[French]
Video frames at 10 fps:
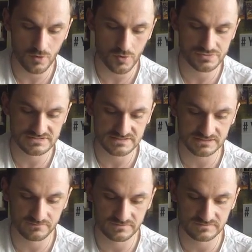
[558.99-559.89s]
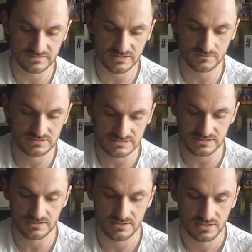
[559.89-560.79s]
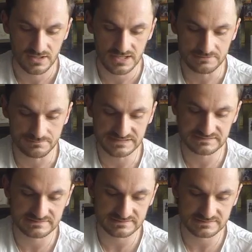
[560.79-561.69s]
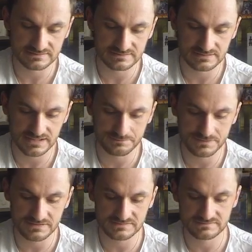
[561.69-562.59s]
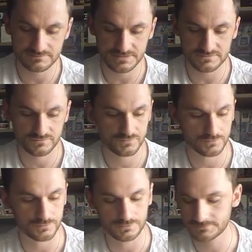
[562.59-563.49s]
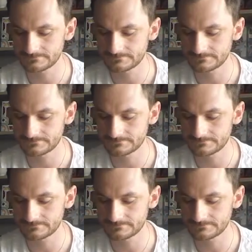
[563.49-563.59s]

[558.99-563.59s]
Objet de Sacrifice Inutile et Bit, Épéiste Merce Fourrure.